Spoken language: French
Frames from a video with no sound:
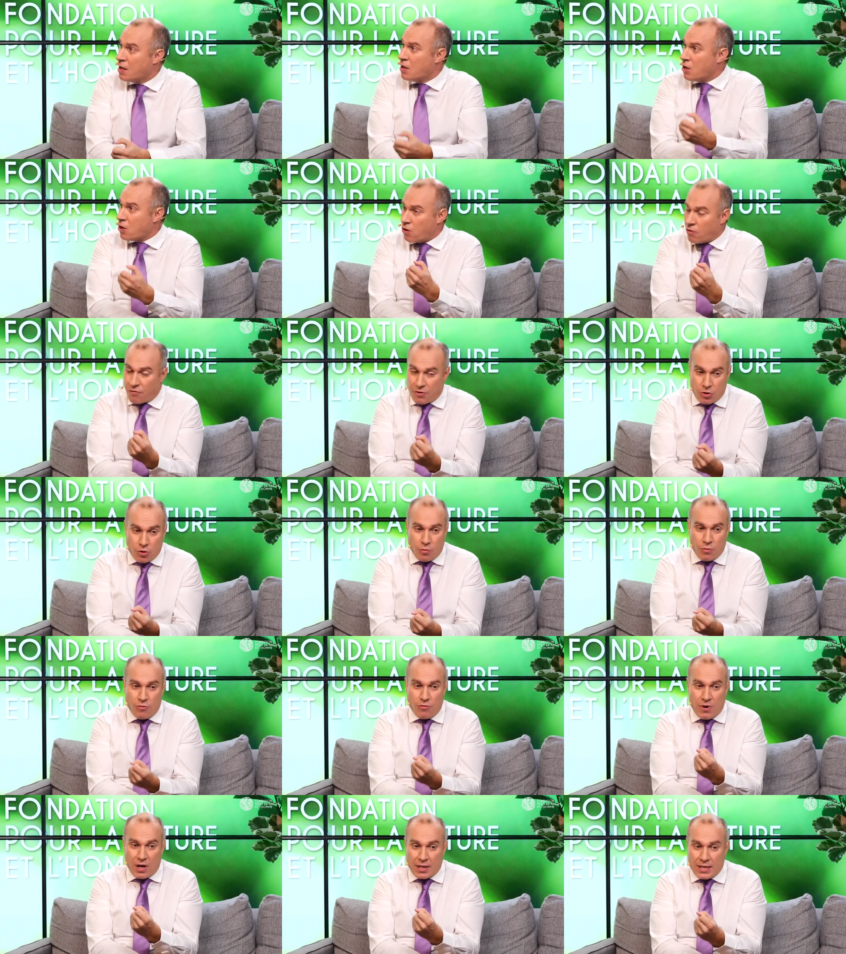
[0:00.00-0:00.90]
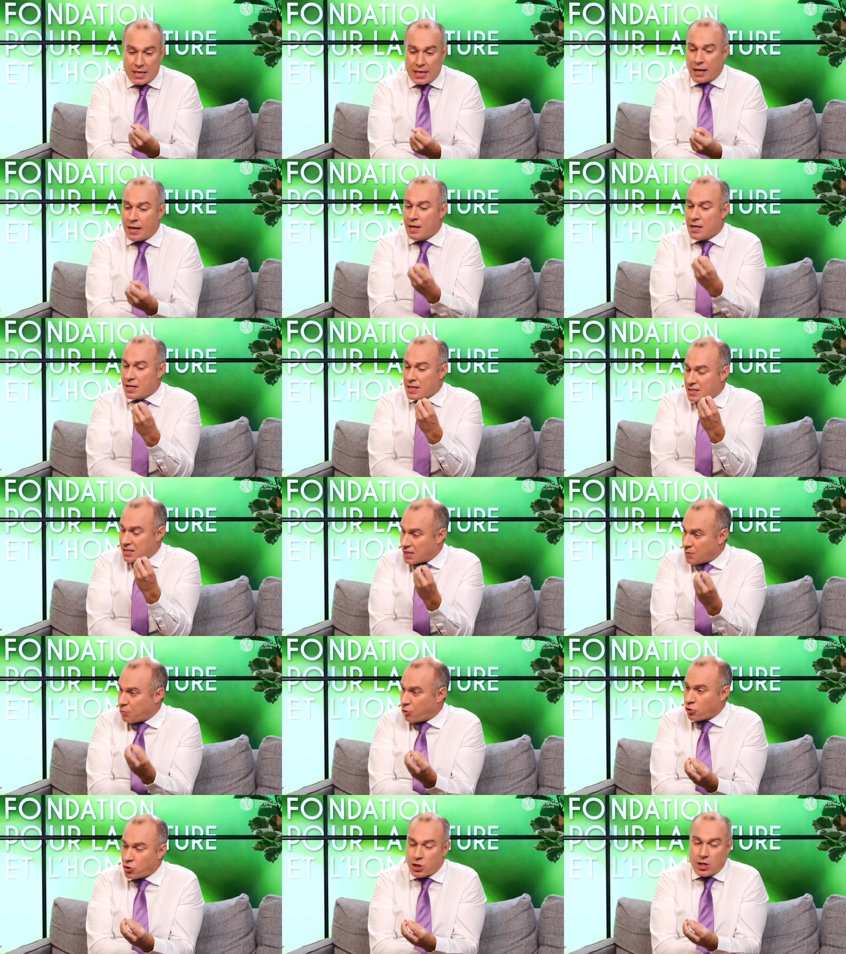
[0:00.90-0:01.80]
Le fait de pouvoir dire ces
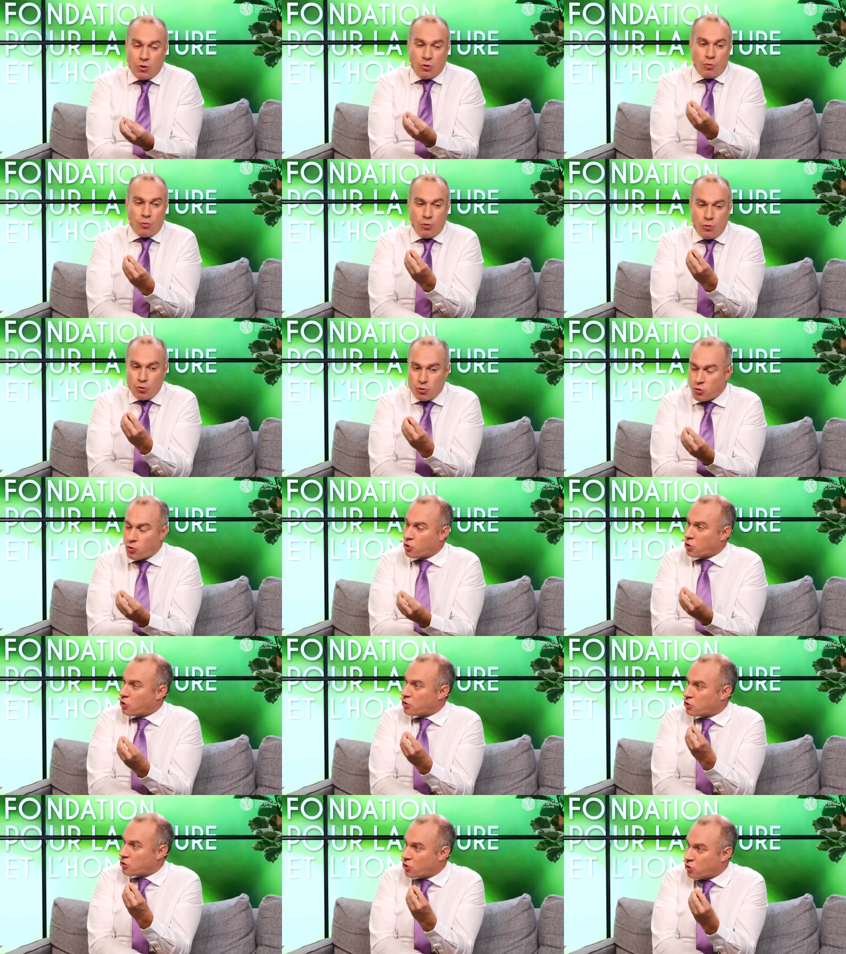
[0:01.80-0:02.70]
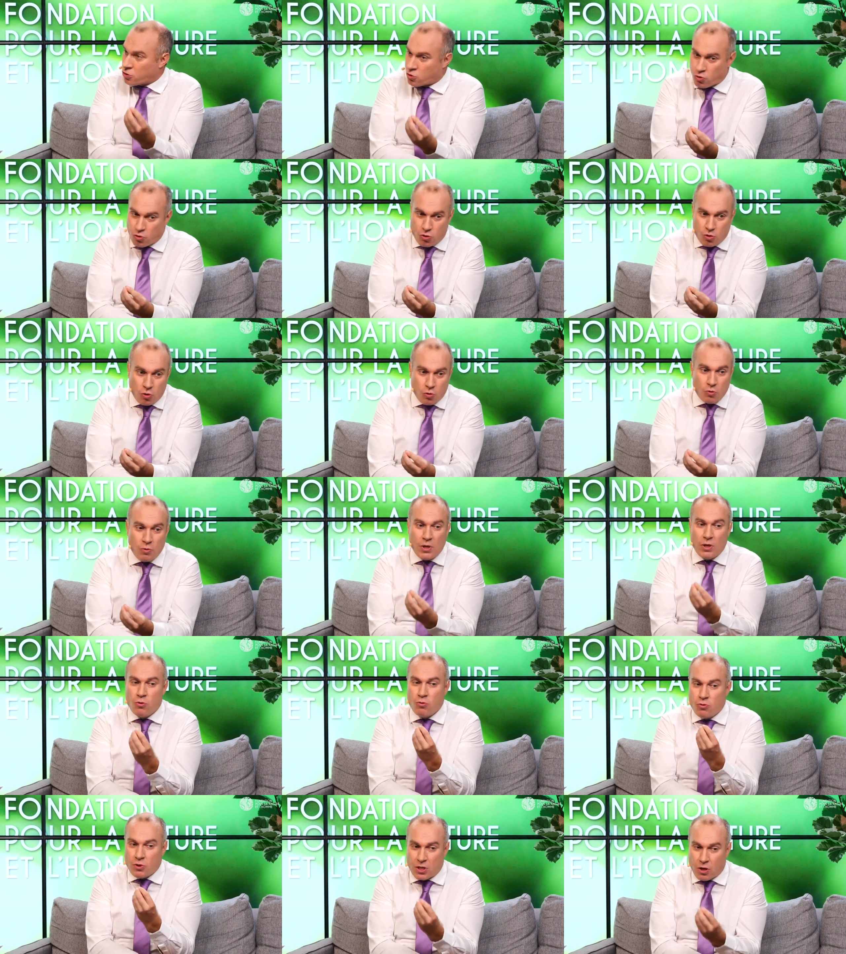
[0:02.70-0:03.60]
projets n'ont plus aucun sens aujourd'hui,
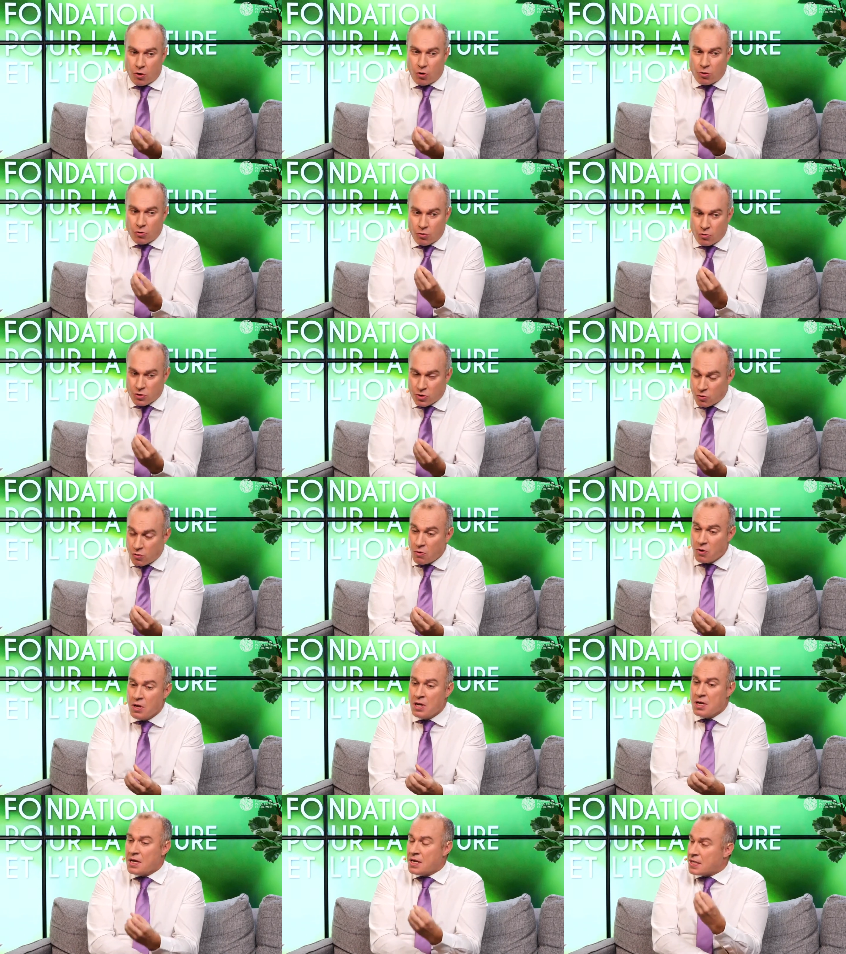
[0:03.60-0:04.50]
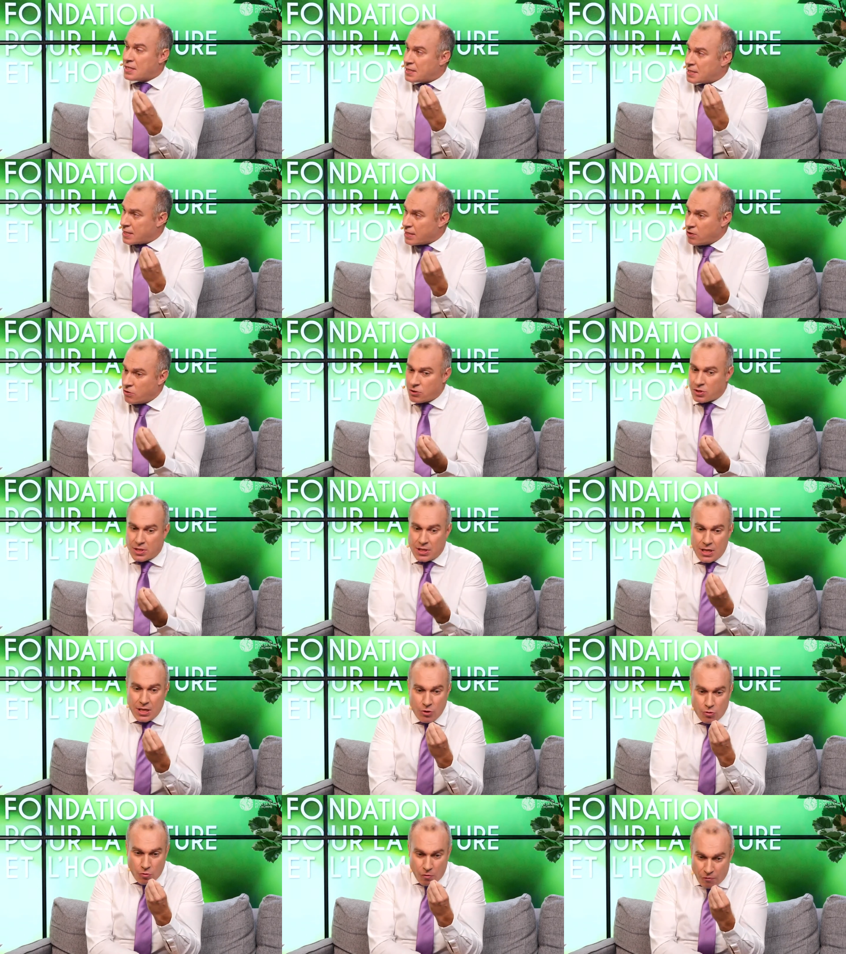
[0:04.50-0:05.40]
nous y renonçons, c'est le
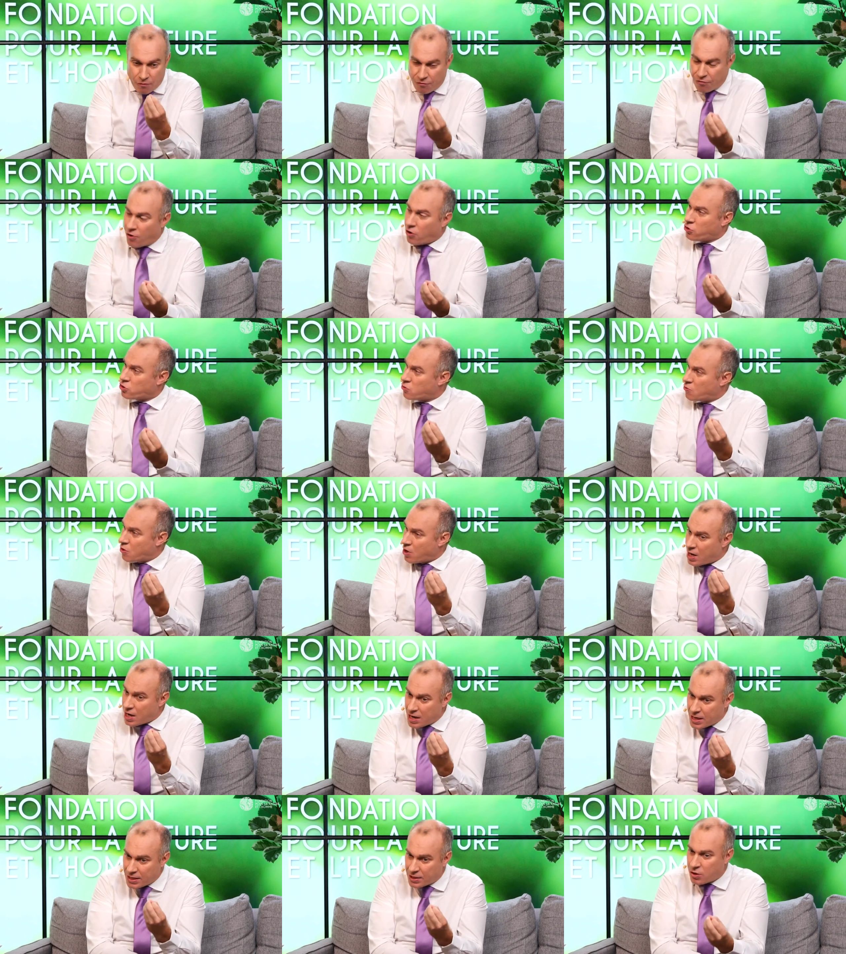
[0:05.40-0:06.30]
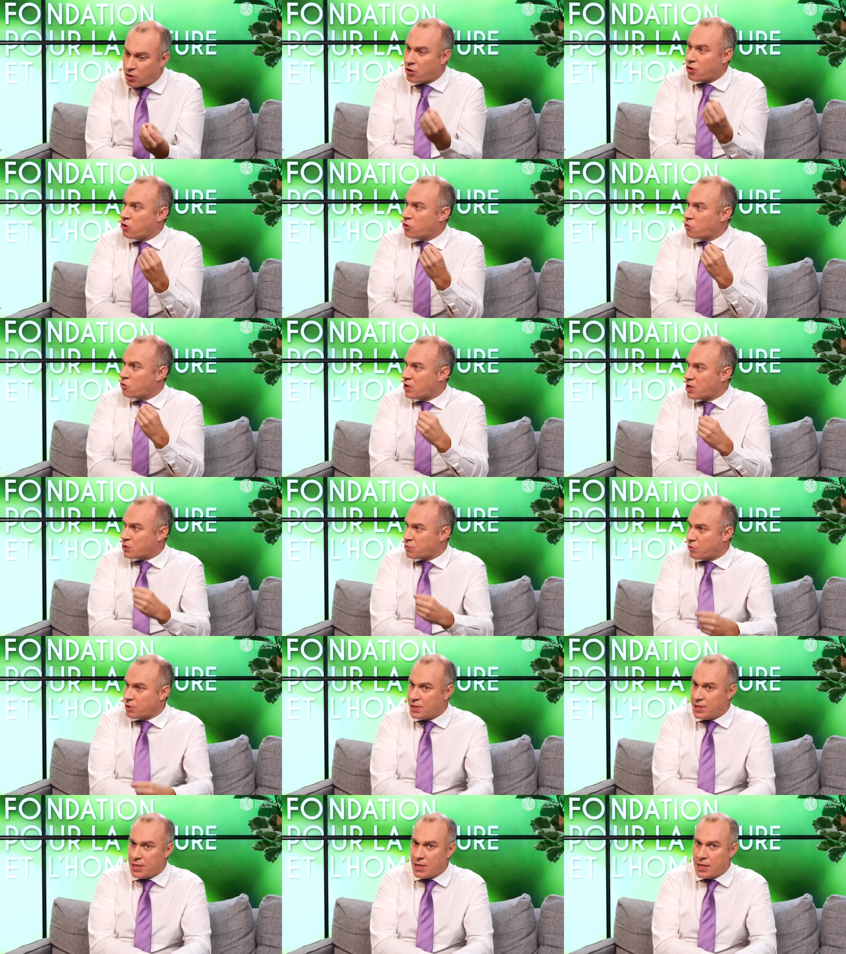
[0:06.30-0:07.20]
signe d'une force morale et d'un grand courage courage
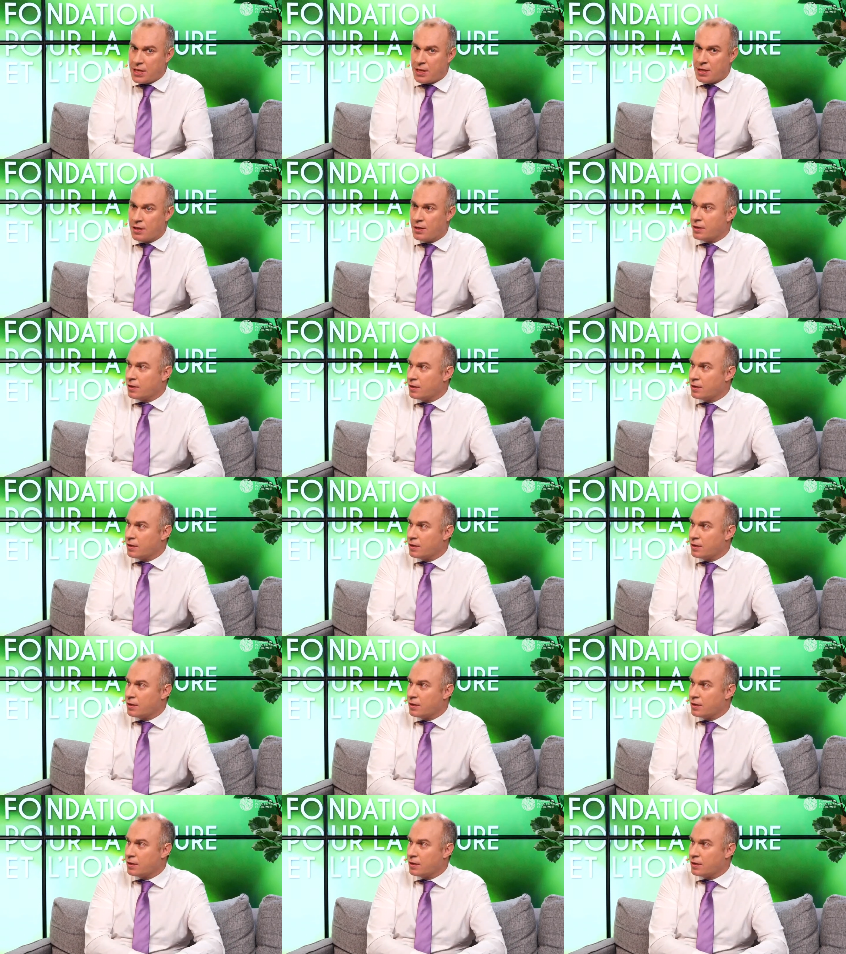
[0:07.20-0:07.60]
politique.